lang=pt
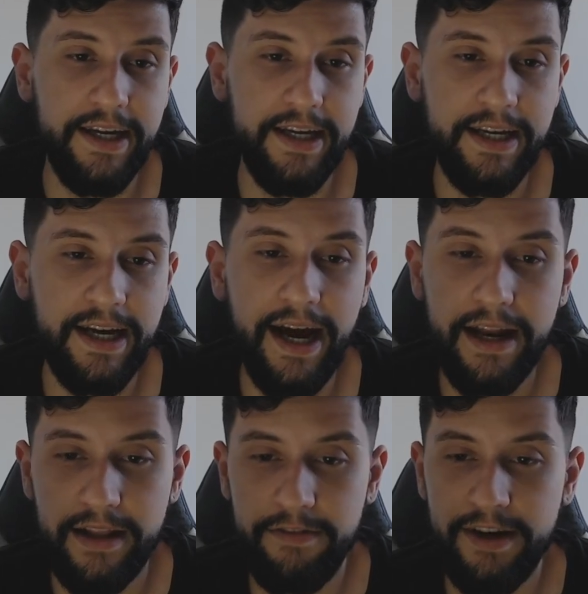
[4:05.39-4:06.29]
E,
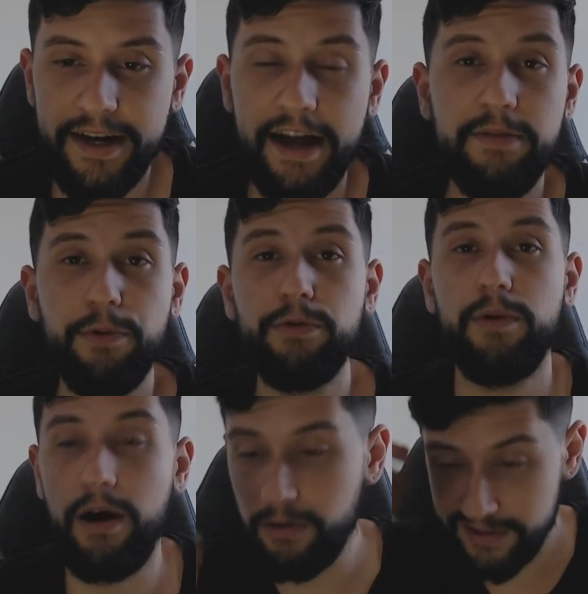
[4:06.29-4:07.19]
cara, na verdade,
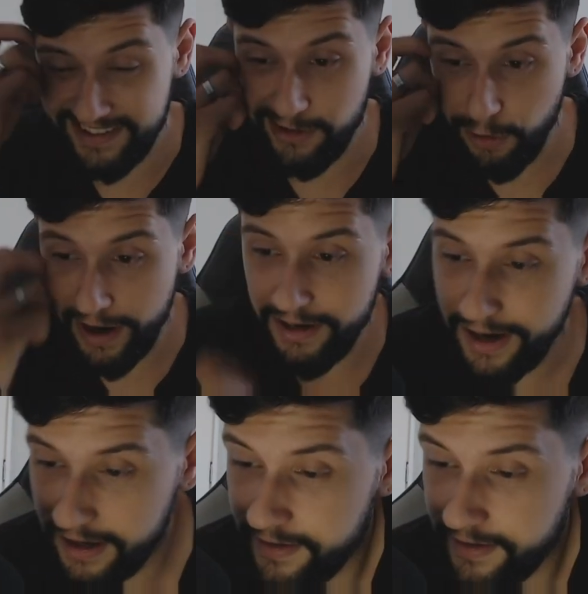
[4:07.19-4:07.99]
Portugal, esse jogo aí,